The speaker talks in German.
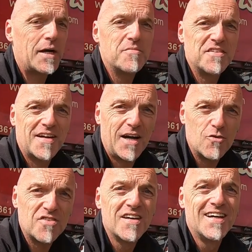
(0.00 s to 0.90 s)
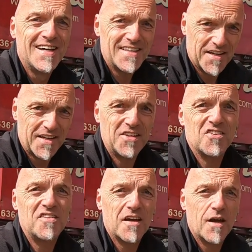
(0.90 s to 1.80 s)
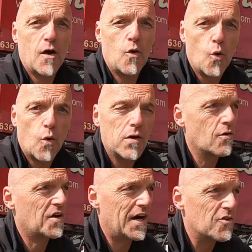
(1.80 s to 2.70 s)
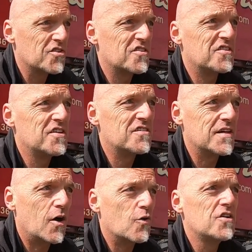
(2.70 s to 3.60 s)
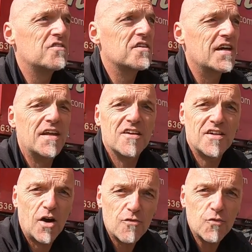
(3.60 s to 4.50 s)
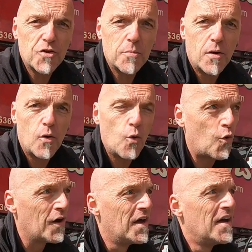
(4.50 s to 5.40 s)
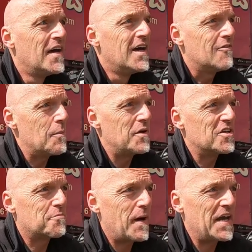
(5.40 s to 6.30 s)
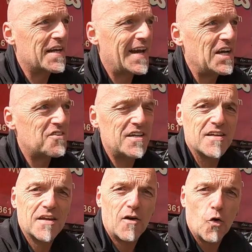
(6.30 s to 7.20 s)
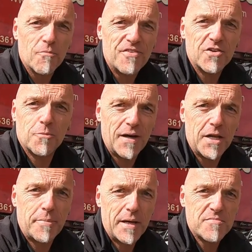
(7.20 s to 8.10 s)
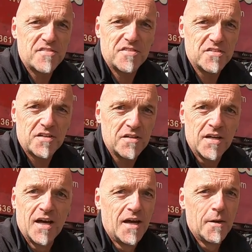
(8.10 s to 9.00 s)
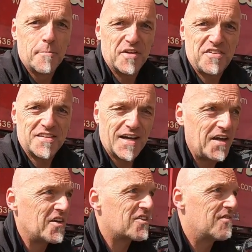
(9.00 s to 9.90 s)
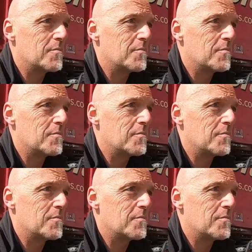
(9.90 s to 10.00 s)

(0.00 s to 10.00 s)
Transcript: Bremse raus, dann geht das Ding auch hoch. Und genauso ist es hinten auch. Hinten geht er jetzt auch wunderbar hoch. Wenn man jetzt beide gleichzeitig nach oben fährt und beide Bremsen sind drin, passiert gar nichts.